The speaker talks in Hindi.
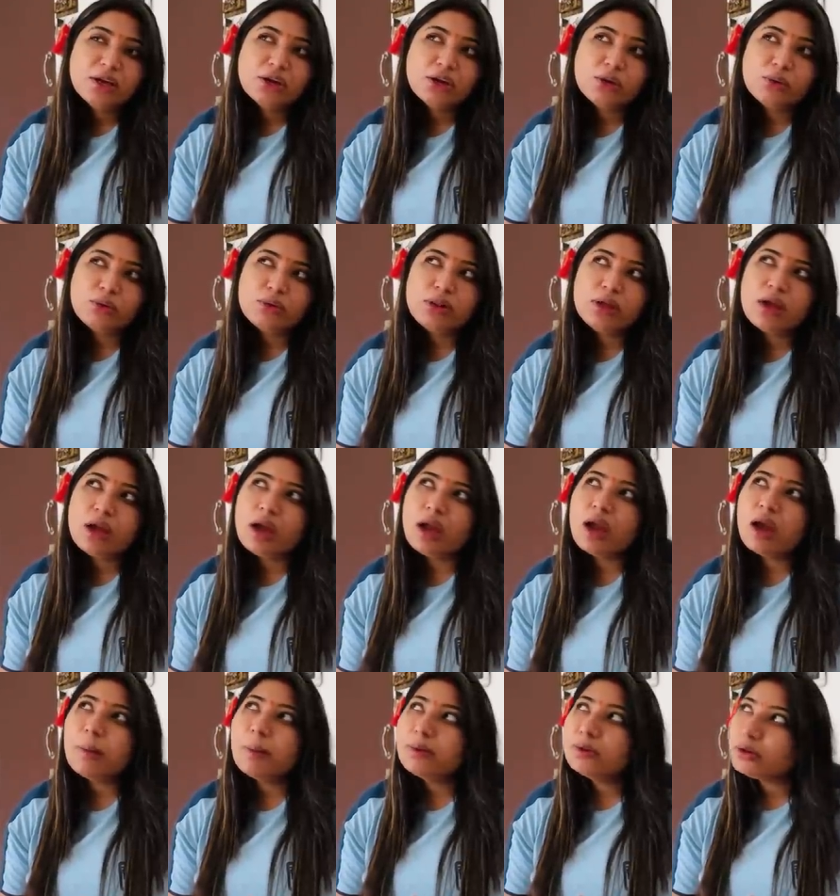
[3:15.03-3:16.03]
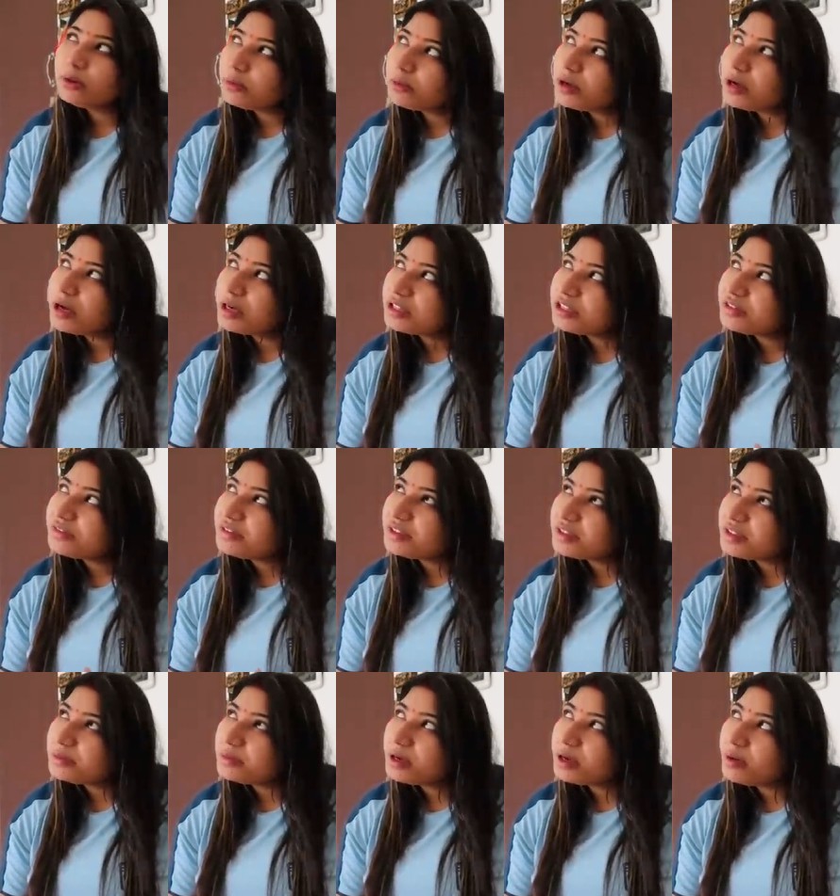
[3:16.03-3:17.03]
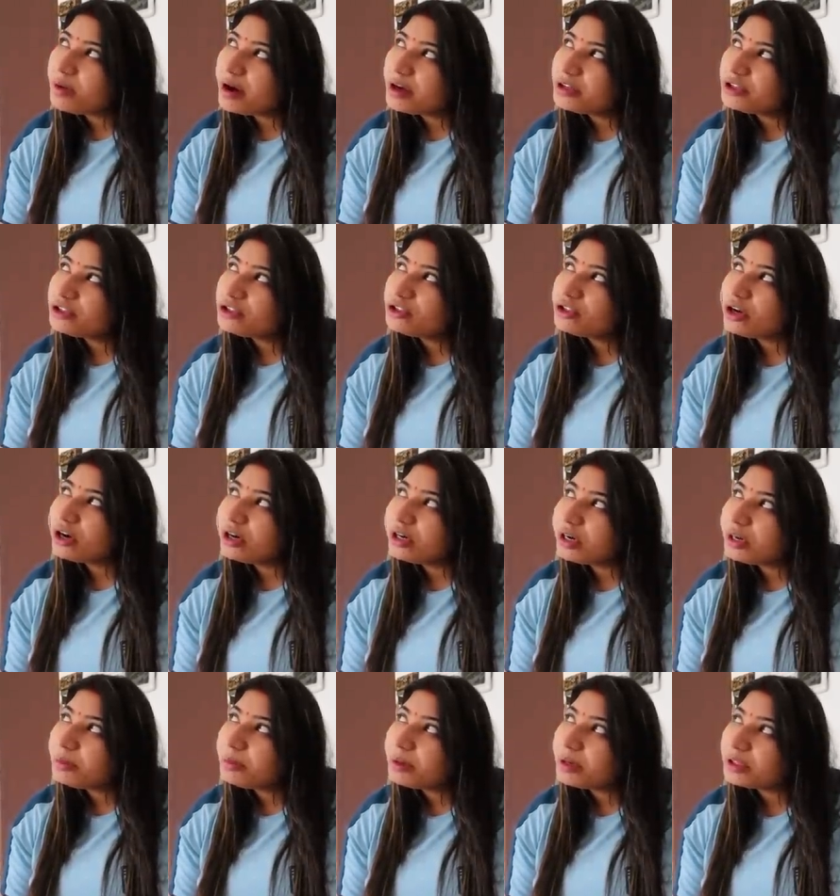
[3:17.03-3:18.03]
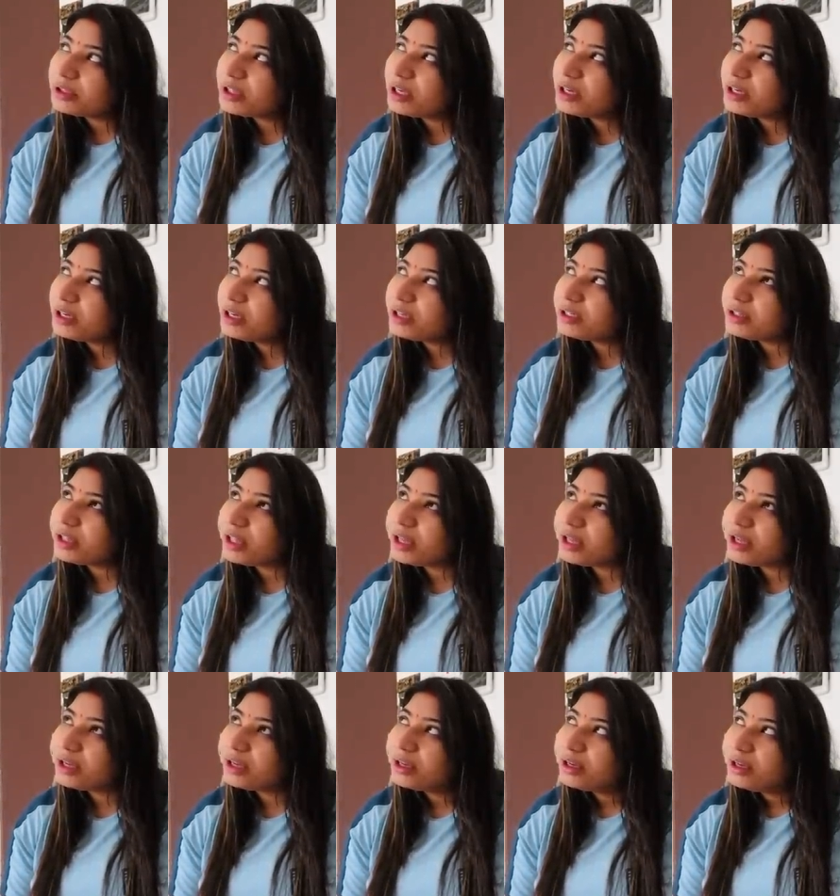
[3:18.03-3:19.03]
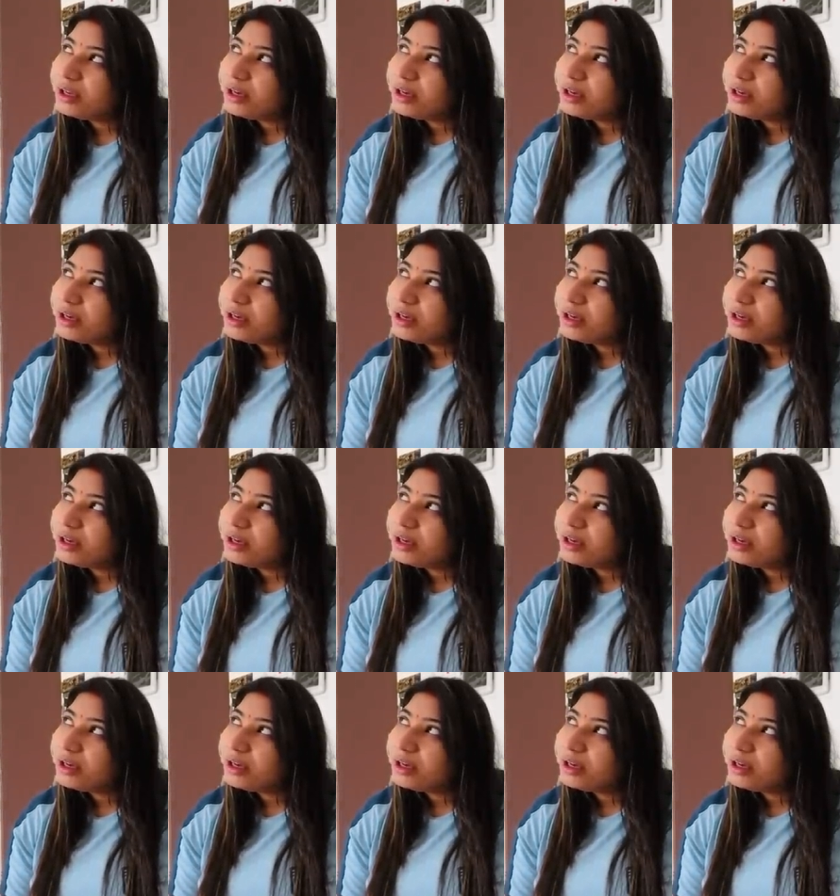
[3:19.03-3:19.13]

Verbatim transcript: क्यों दिया है हमें तुमने ऐसा वजन भगवान जी जो हर टाइम बढ़ता ही रहता है